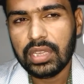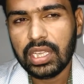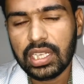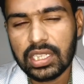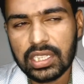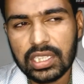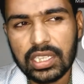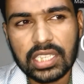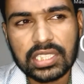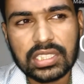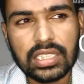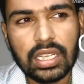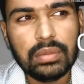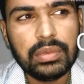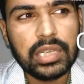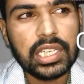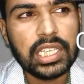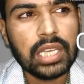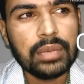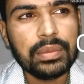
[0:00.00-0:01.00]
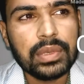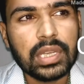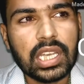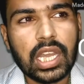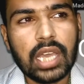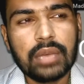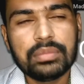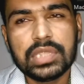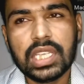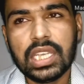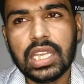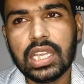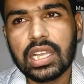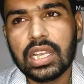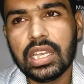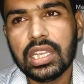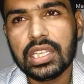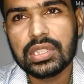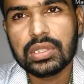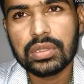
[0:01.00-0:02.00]
इंटरनेशनल मीडिया पे अगर आप देख
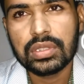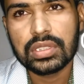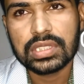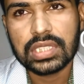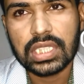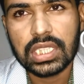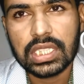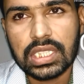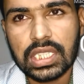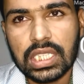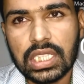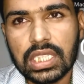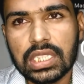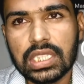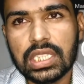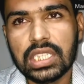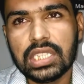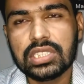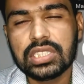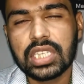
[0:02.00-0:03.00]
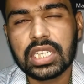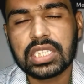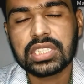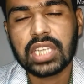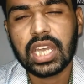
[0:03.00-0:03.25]
लें दो से तीन दिन या